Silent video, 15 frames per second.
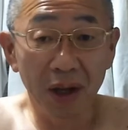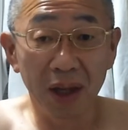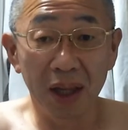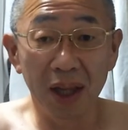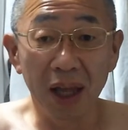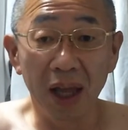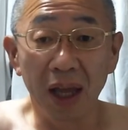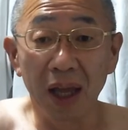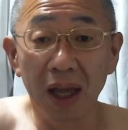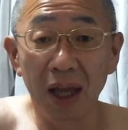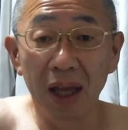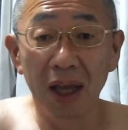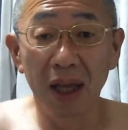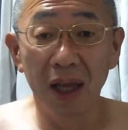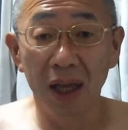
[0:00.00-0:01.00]
ね
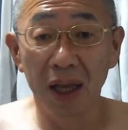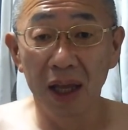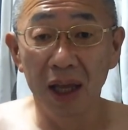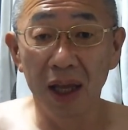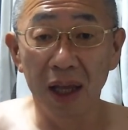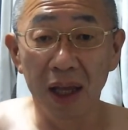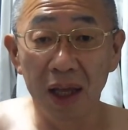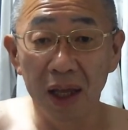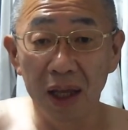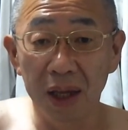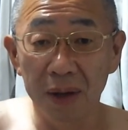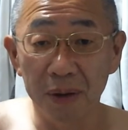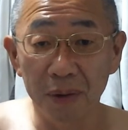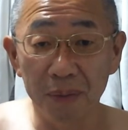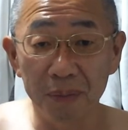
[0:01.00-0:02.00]
え、